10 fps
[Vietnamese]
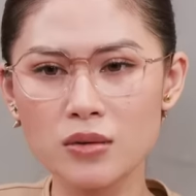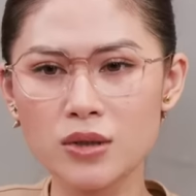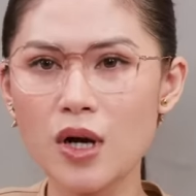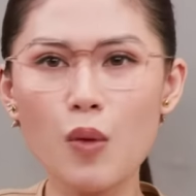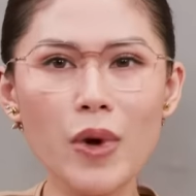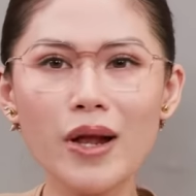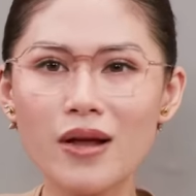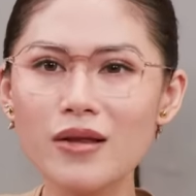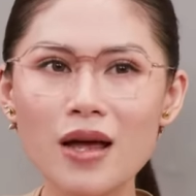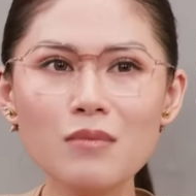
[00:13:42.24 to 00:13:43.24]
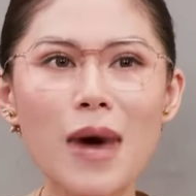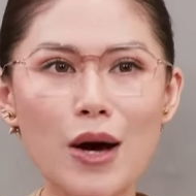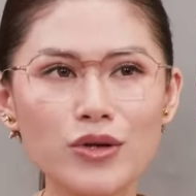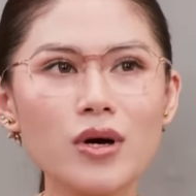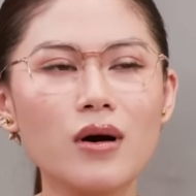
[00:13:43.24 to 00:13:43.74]
chị không biết là đến đến
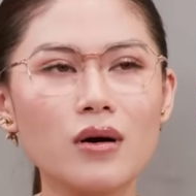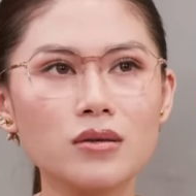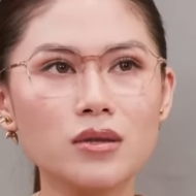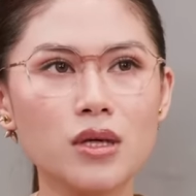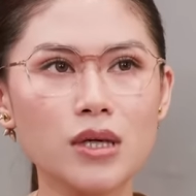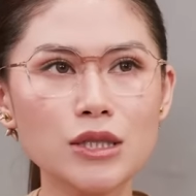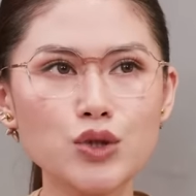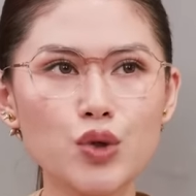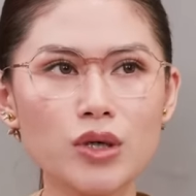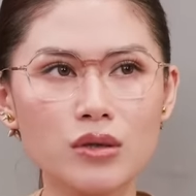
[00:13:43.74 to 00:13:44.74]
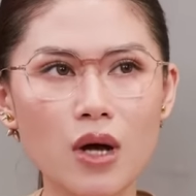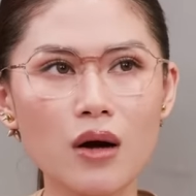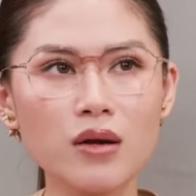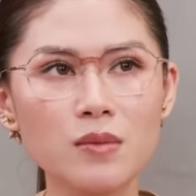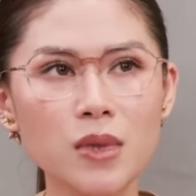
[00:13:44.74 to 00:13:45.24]
bao giờ thì cái chuyện
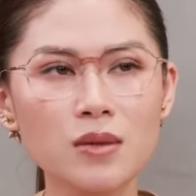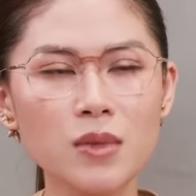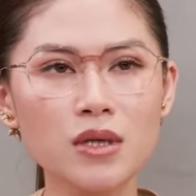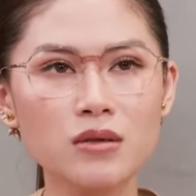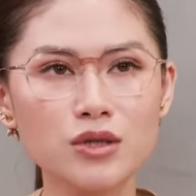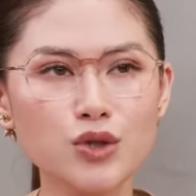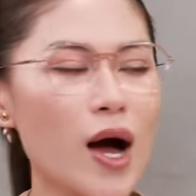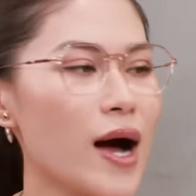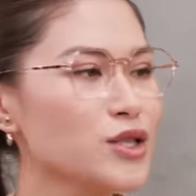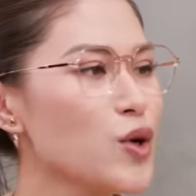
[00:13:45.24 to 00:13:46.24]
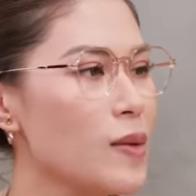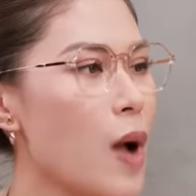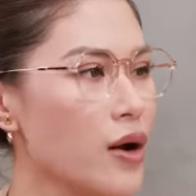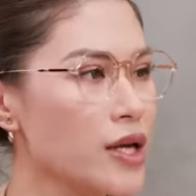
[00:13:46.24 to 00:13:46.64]
đó nó mới mới được xóa xóa bỏ